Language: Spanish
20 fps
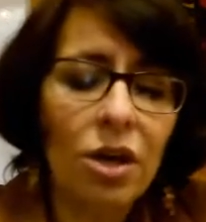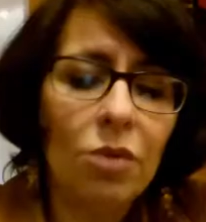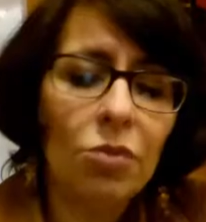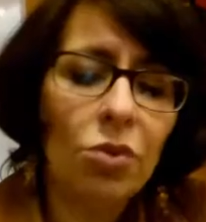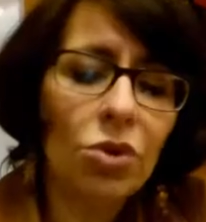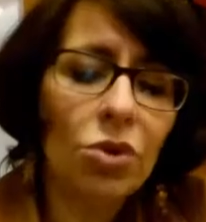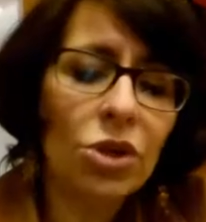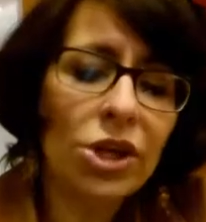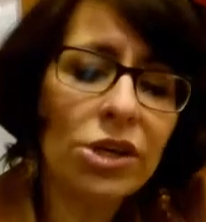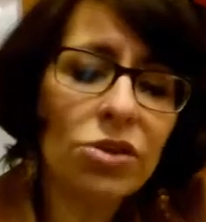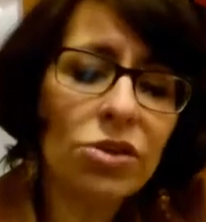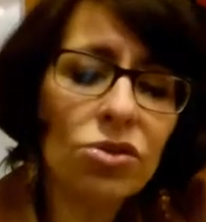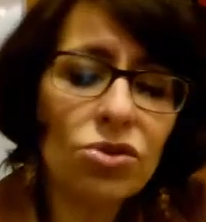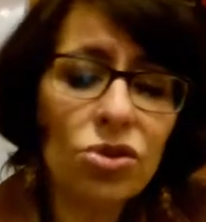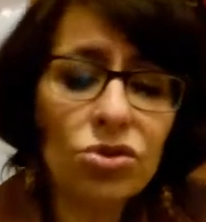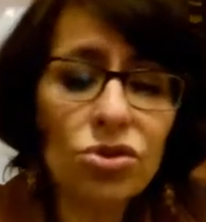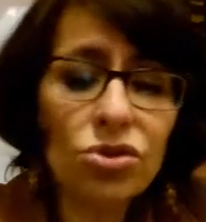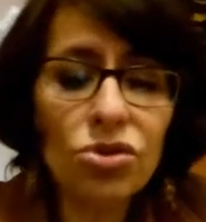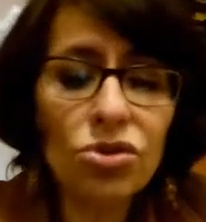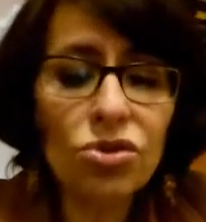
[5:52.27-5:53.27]
porque
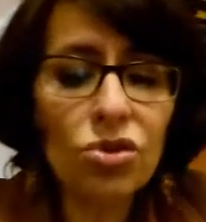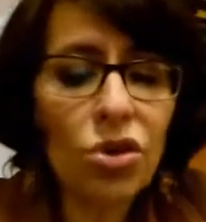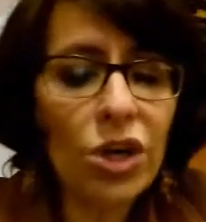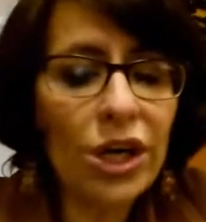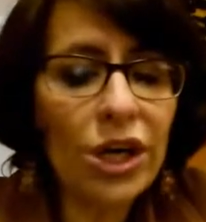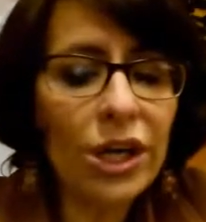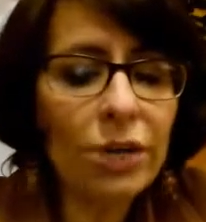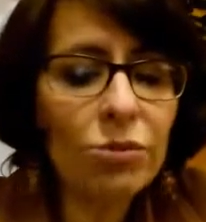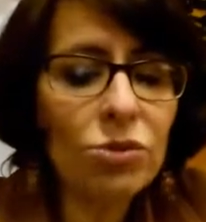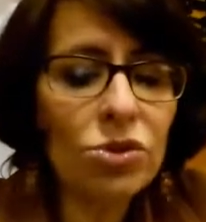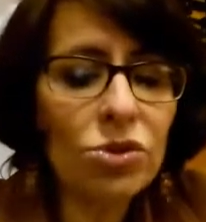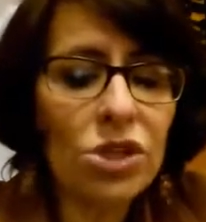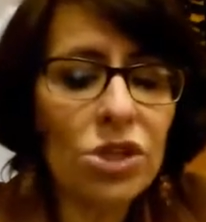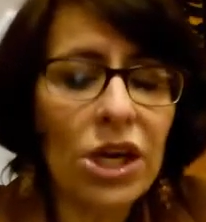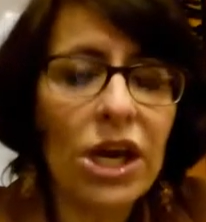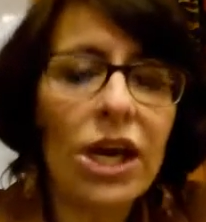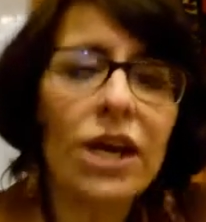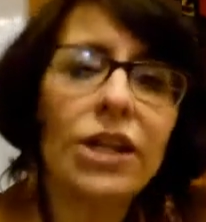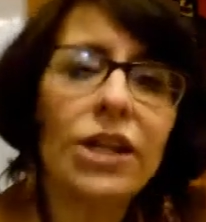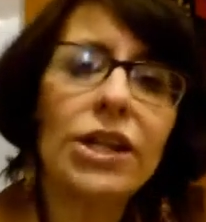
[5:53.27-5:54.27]
nosotros no queremos
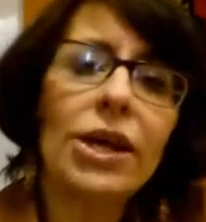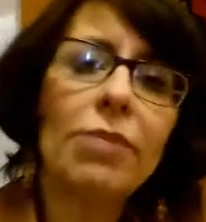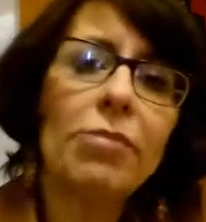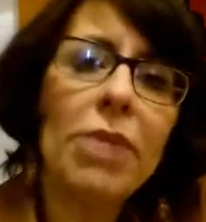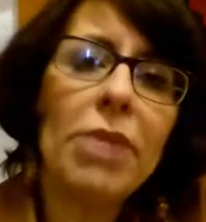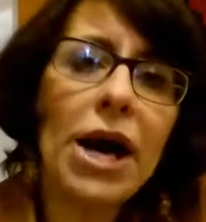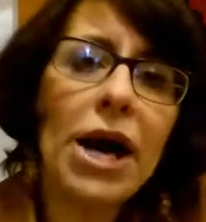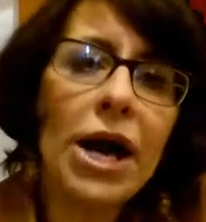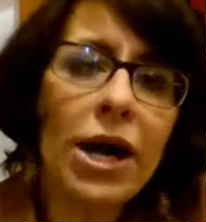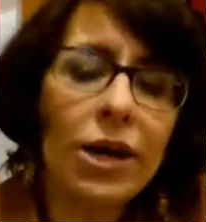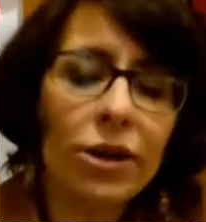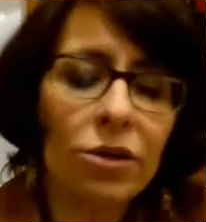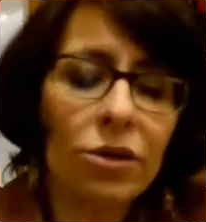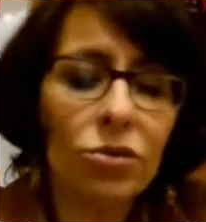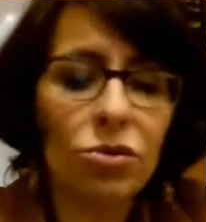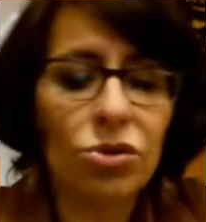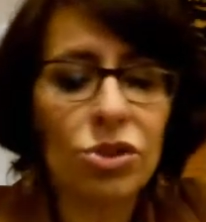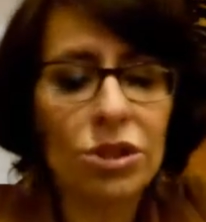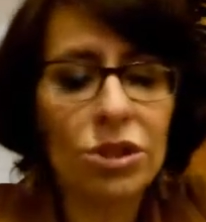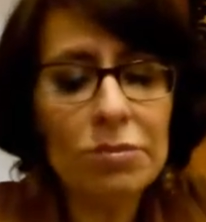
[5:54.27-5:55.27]
dejar de amar o
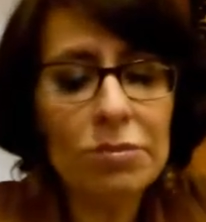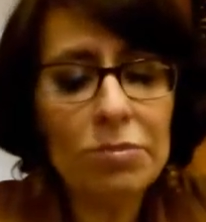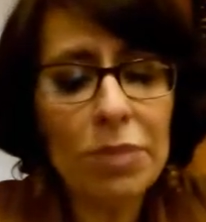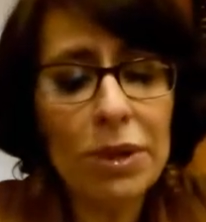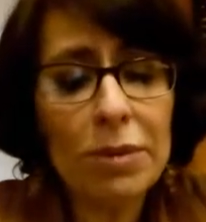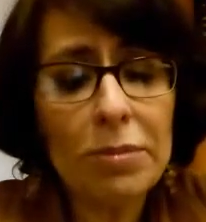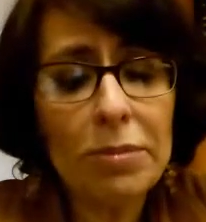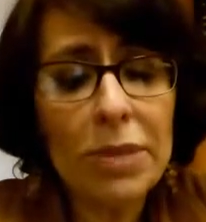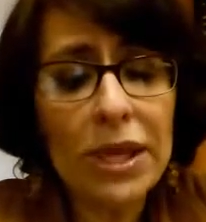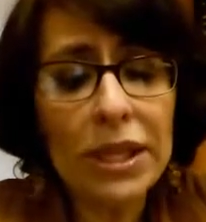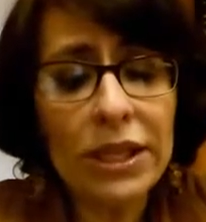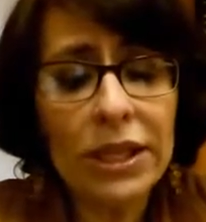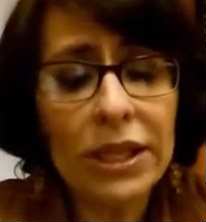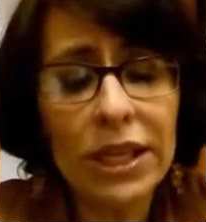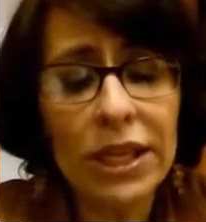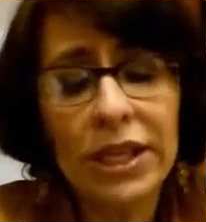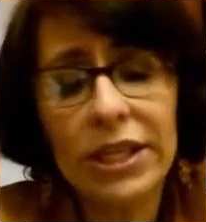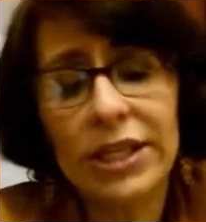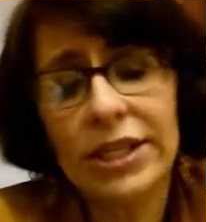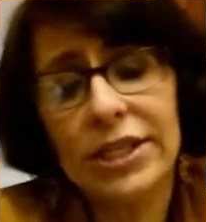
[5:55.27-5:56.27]
simplemente
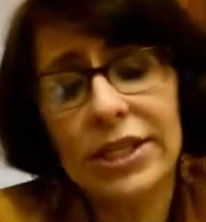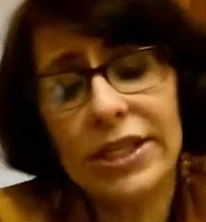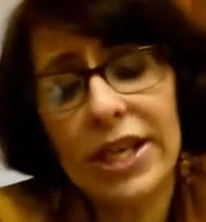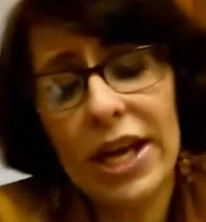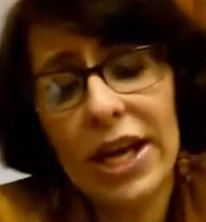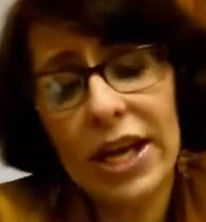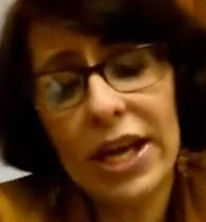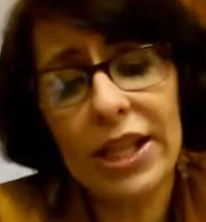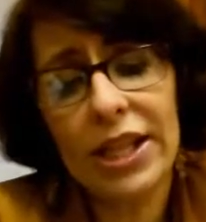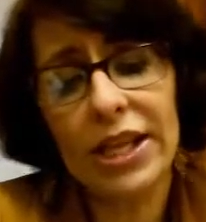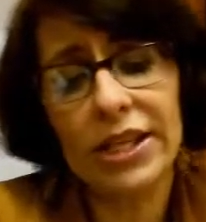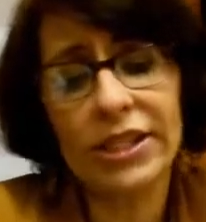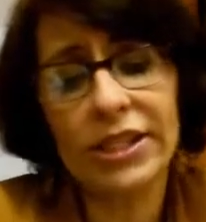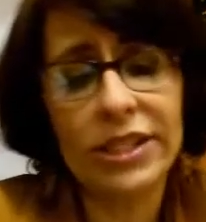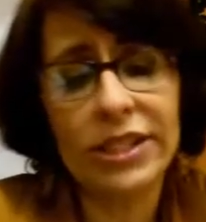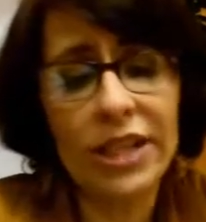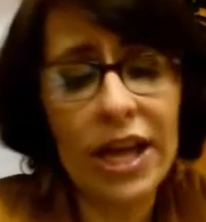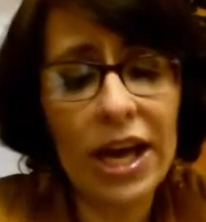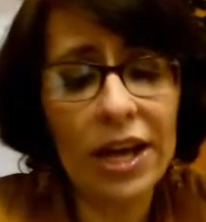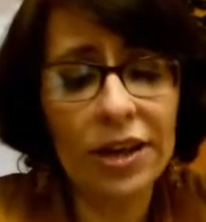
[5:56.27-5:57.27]
quizá de
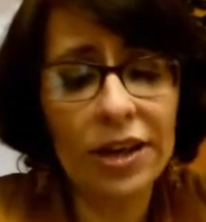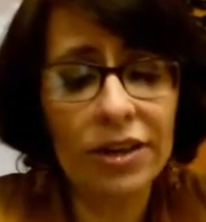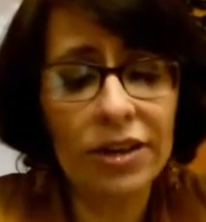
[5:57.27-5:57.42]
estar.